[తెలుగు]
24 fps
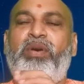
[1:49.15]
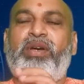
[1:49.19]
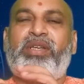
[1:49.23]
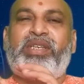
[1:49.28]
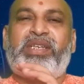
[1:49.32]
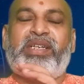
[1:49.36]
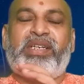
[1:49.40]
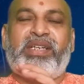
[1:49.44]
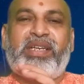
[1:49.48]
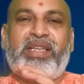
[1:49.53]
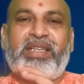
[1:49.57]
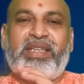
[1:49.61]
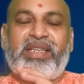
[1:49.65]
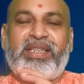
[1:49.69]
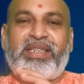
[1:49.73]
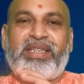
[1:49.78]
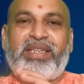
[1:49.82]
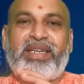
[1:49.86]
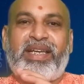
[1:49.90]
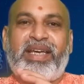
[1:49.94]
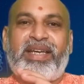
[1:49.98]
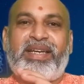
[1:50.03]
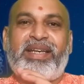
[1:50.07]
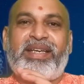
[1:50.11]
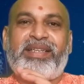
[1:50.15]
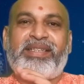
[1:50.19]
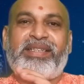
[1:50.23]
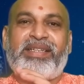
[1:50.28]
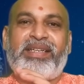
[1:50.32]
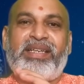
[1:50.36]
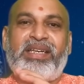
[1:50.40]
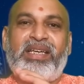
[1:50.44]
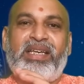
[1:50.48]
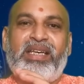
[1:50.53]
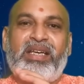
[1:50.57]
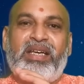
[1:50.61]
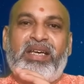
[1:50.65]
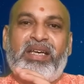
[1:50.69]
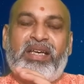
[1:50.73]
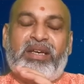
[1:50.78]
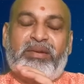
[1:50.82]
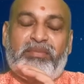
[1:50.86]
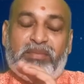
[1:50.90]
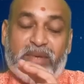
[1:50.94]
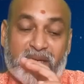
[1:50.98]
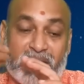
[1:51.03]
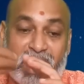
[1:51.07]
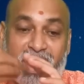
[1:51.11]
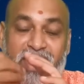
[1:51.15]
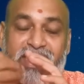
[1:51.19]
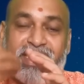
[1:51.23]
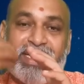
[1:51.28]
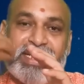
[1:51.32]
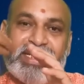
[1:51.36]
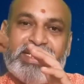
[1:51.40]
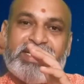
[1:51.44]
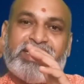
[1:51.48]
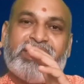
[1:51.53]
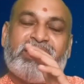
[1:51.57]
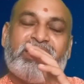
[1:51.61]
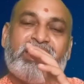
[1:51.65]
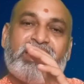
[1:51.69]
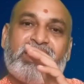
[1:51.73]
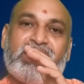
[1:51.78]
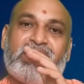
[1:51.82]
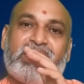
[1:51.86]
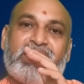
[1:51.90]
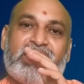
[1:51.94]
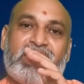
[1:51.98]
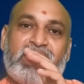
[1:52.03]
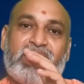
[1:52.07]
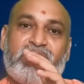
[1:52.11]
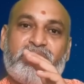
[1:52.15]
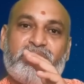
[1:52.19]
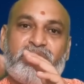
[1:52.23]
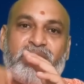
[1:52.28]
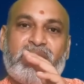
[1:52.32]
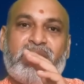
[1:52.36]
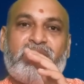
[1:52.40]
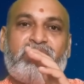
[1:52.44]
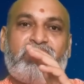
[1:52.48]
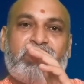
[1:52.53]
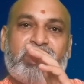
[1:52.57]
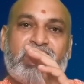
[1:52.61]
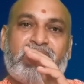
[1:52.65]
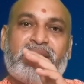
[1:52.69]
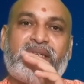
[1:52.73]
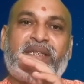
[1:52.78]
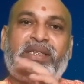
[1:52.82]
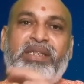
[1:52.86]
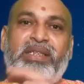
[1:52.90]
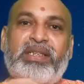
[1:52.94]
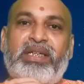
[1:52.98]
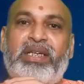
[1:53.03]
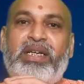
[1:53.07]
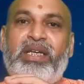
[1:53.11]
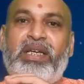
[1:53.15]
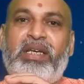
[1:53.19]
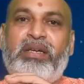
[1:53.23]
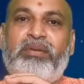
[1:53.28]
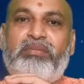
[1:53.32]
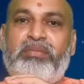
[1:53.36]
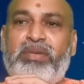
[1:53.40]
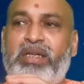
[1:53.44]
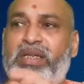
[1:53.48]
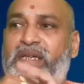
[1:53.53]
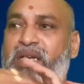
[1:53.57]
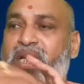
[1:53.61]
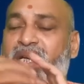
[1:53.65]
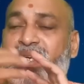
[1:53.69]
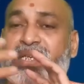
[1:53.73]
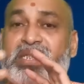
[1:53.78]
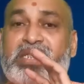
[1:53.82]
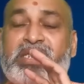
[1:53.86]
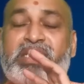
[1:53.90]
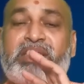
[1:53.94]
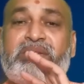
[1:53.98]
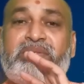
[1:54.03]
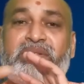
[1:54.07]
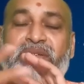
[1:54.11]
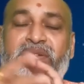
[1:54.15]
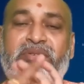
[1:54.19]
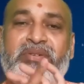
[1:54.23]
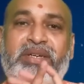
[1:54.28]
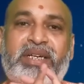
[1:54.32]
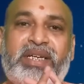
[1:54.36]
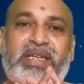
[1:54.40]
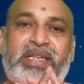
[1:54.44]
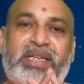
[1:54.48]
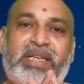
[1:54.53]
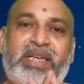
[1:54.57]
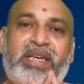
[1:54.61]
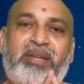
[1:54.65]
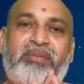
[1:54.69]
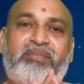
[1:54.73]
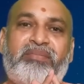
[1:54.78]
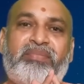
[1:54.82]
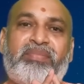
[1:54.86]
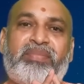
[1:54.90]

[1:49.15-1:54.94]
ఒక చిన్నది ఏదైనా అయినా సరే మరి నాకేంటి అంటే నేను కూడా ఉన్నాను కదా ఇక్కడ మరి నాకు ఇచ్చే విలువ ఏంటి